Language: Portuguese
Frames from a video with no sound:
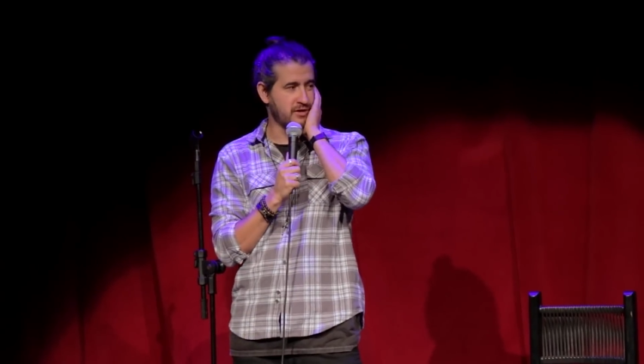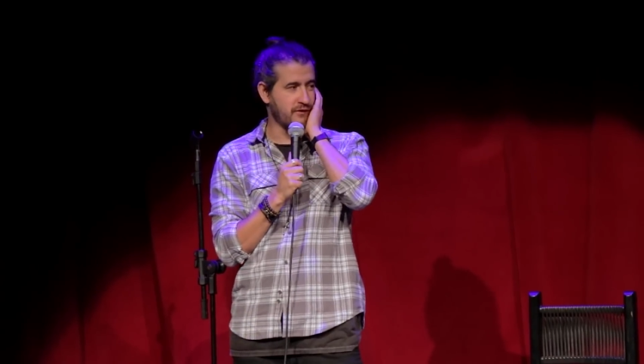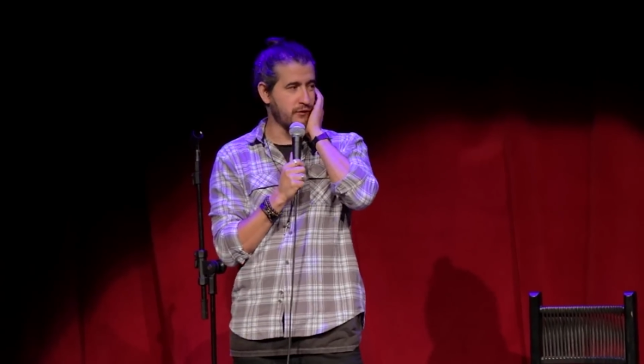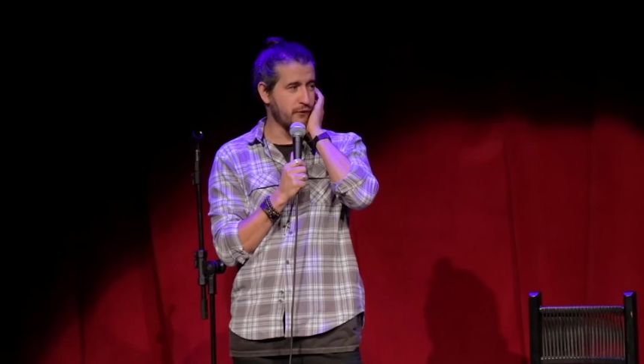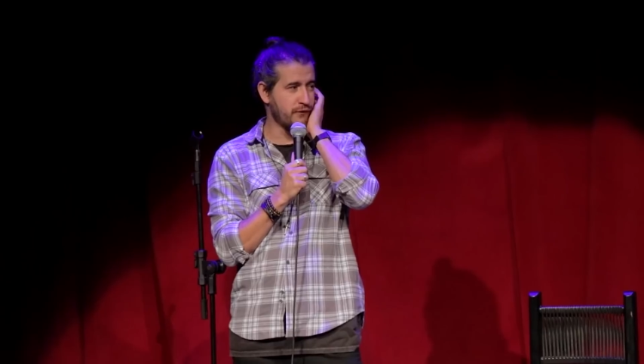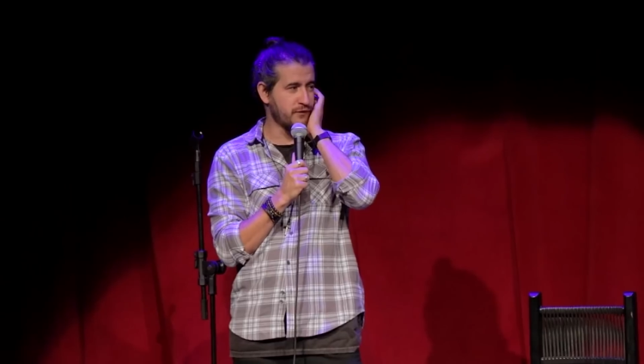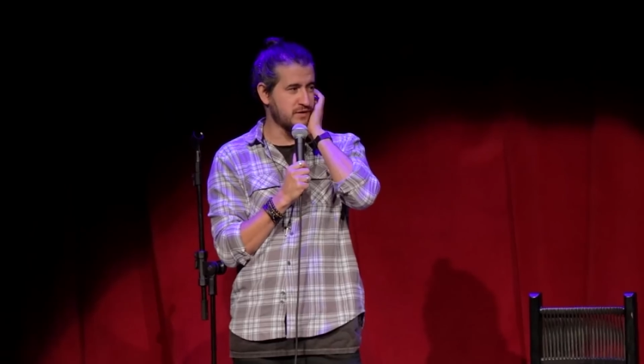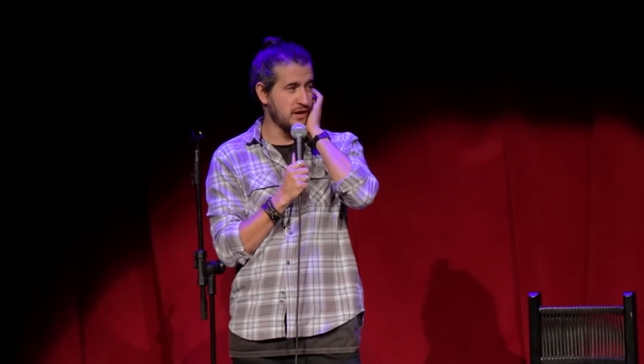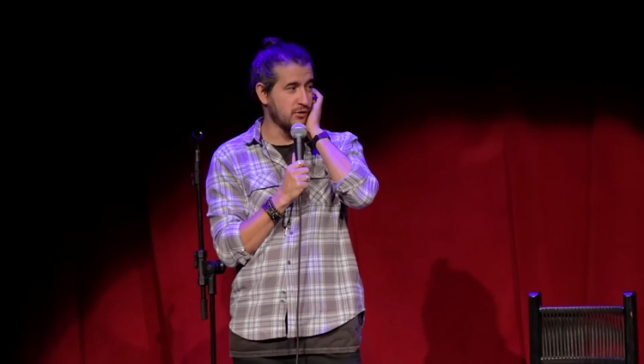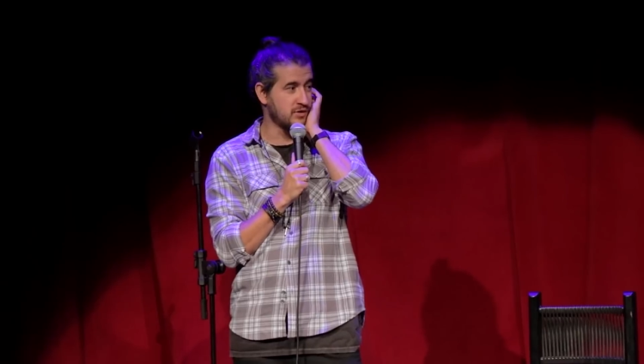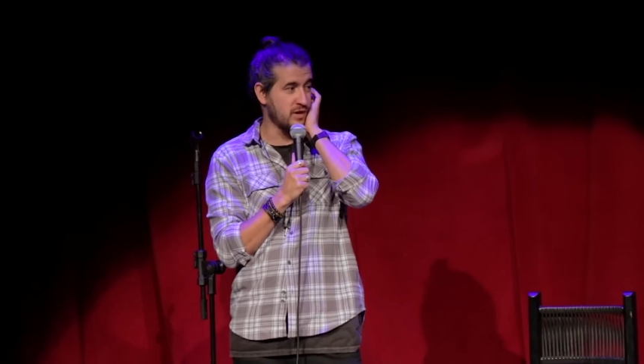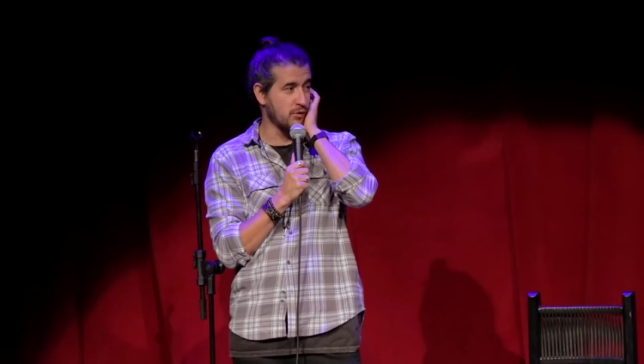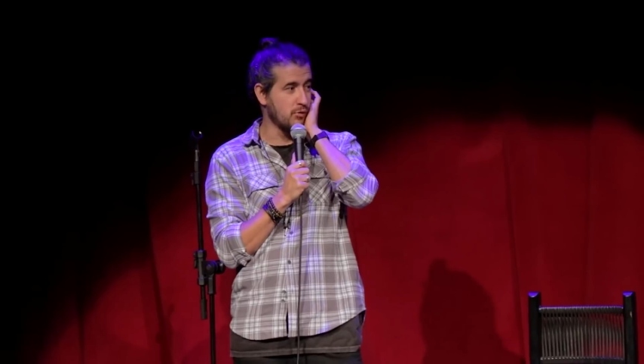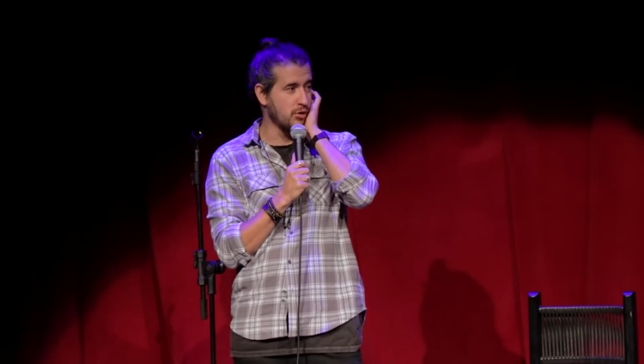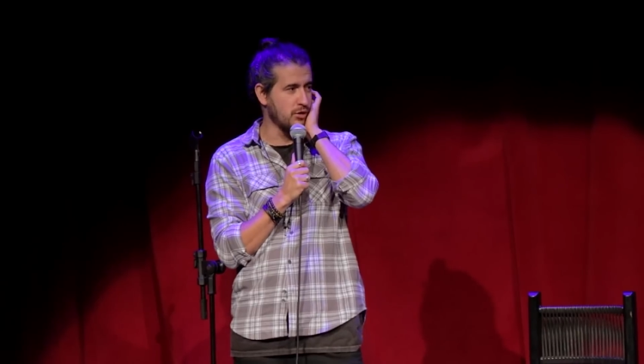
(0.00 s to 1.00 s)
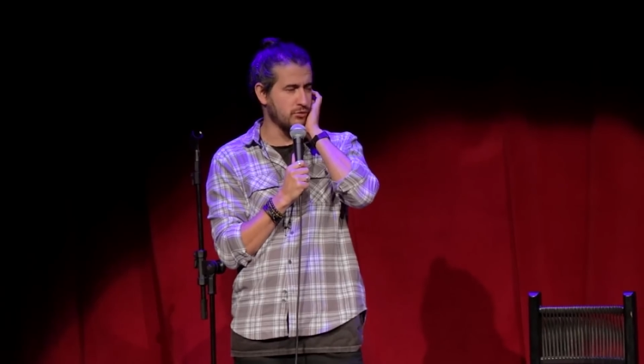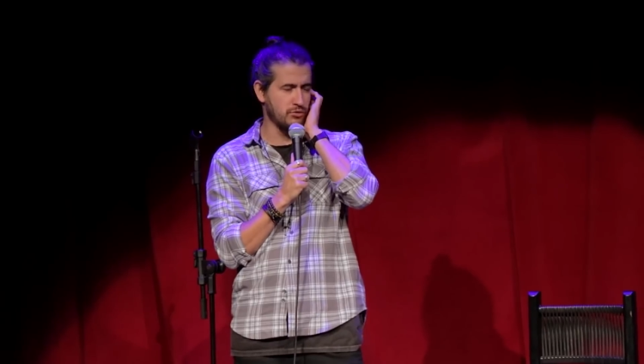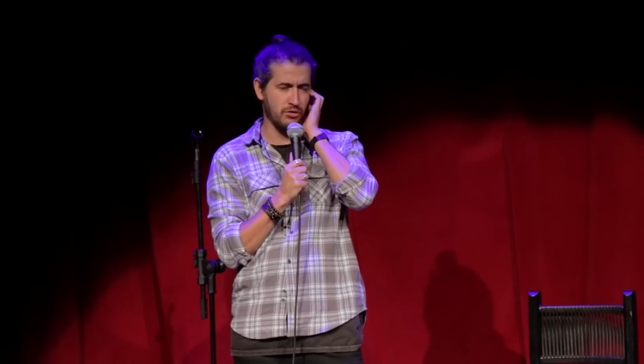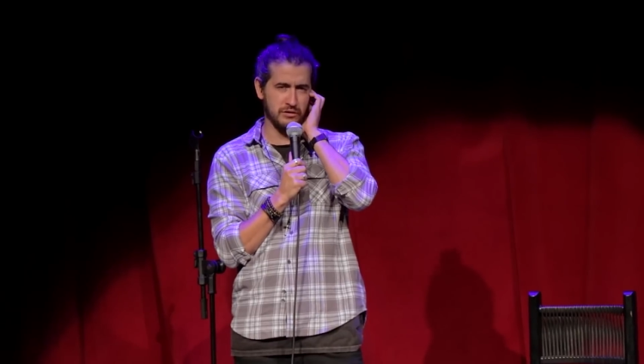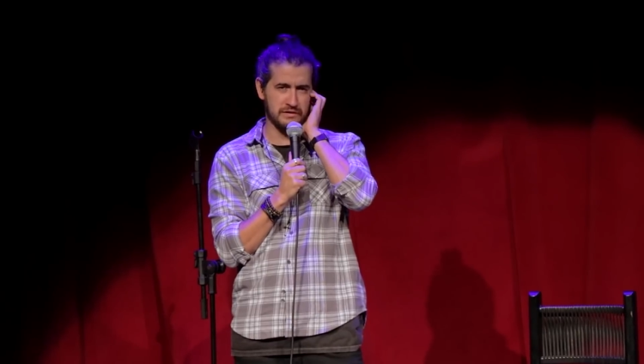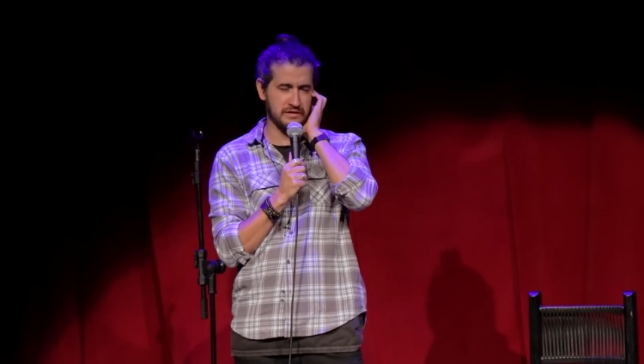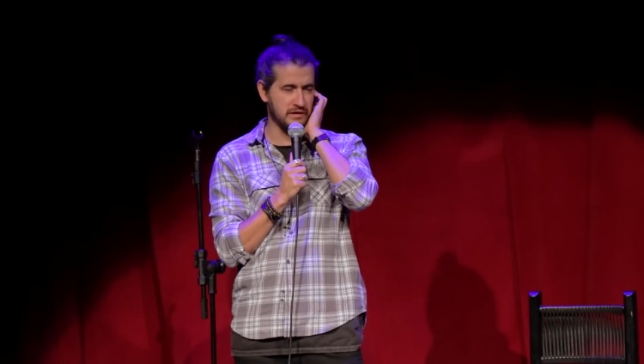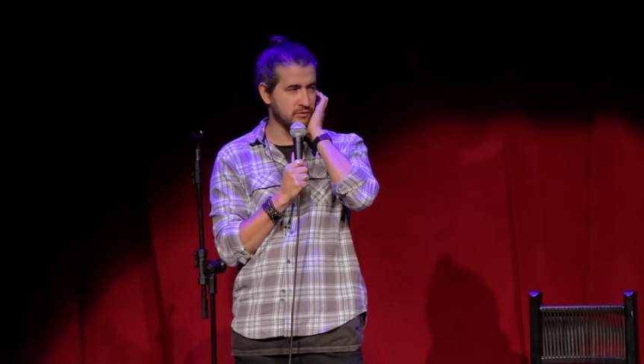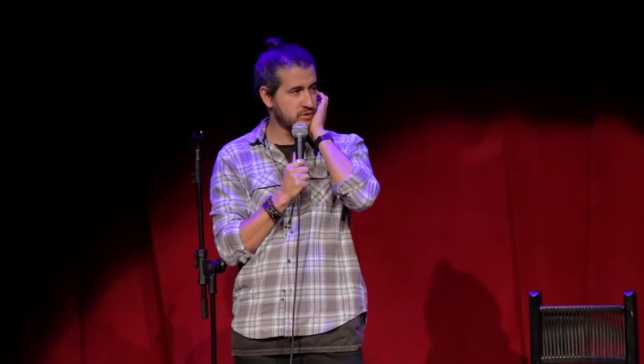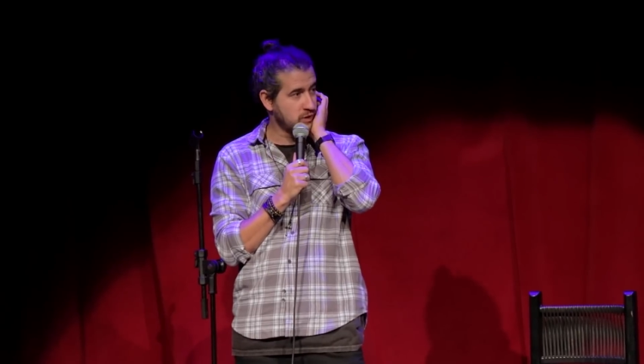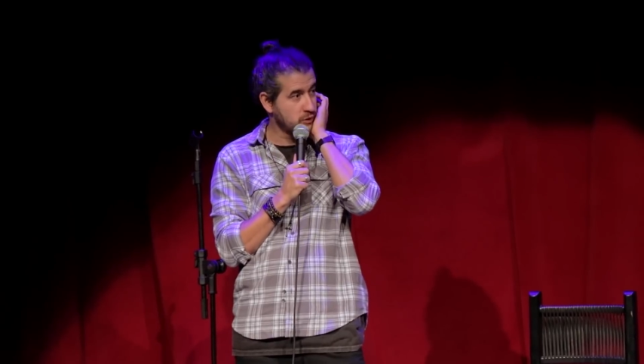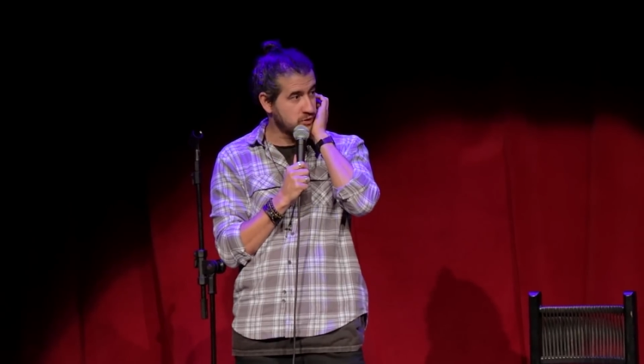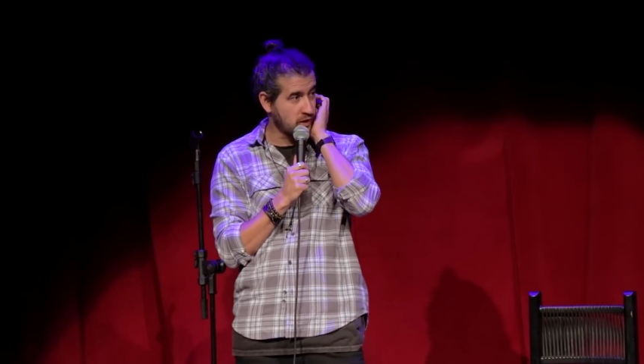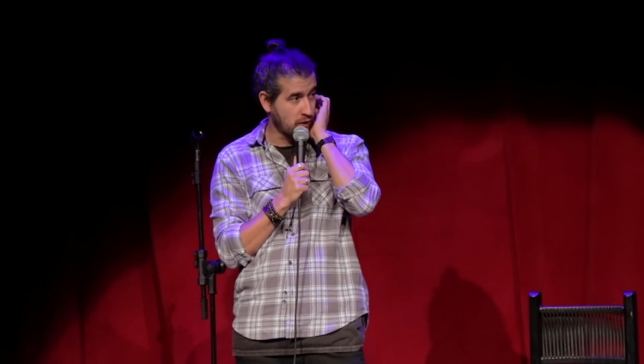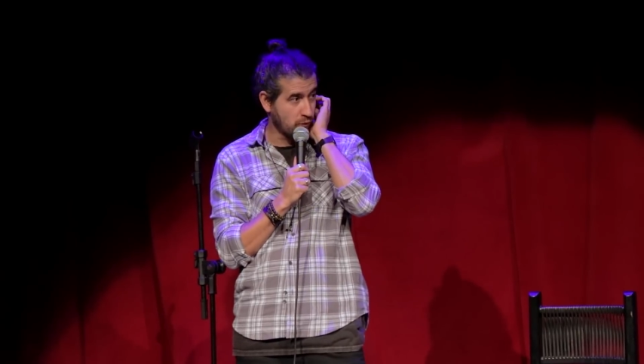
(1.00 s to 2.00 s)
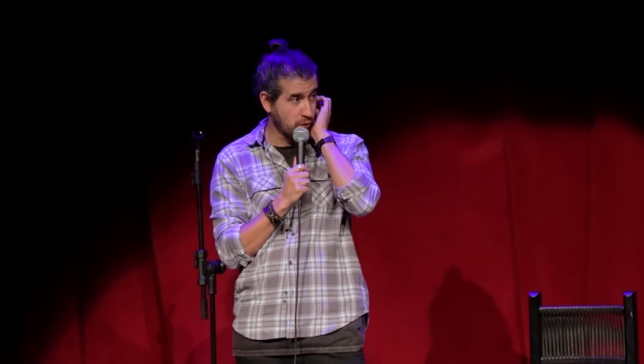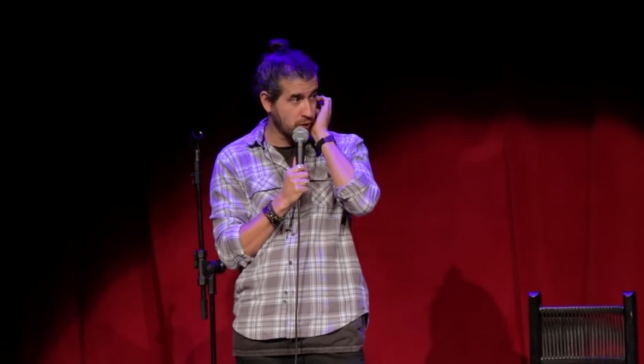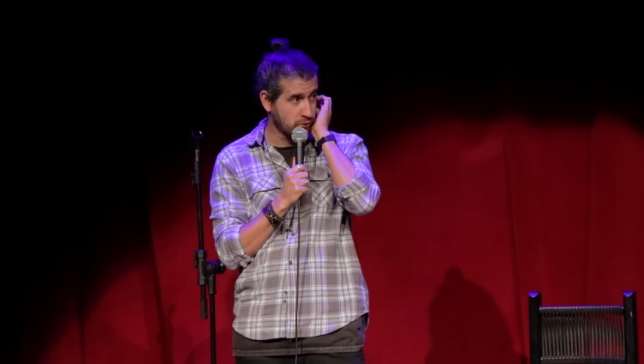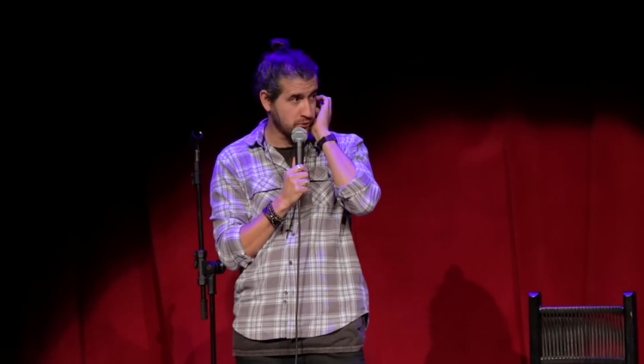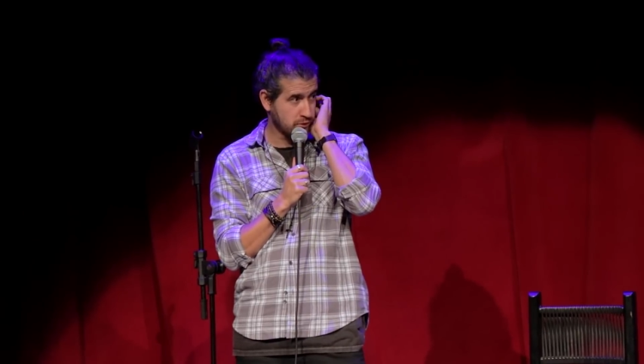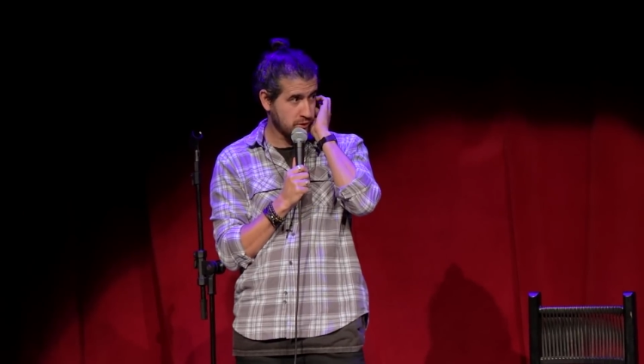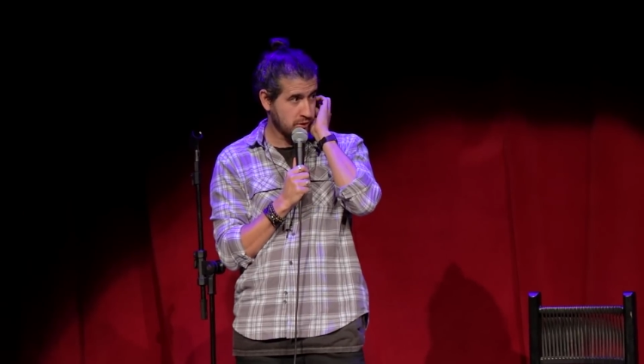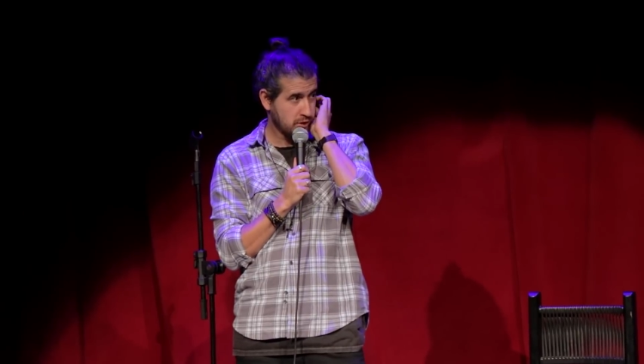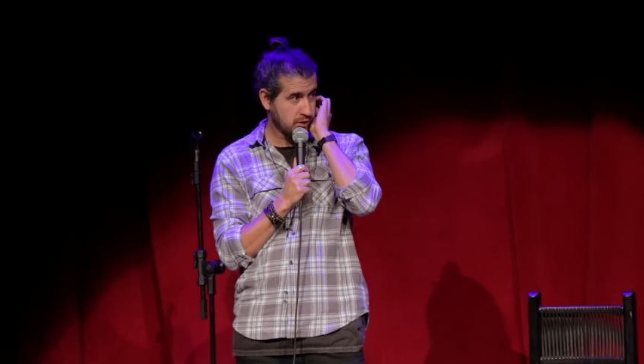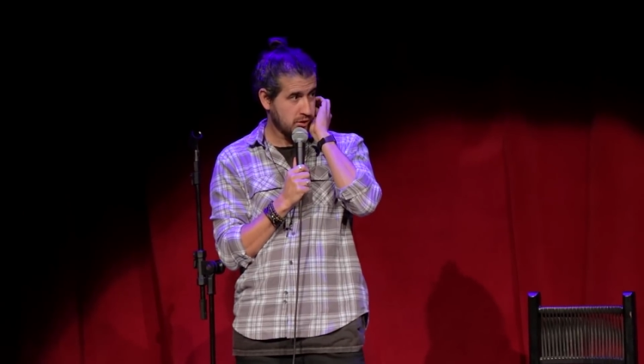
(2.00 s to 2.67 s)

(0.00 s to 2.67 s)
Já viu cílio sem olho? Nossa, o cílio sem olho?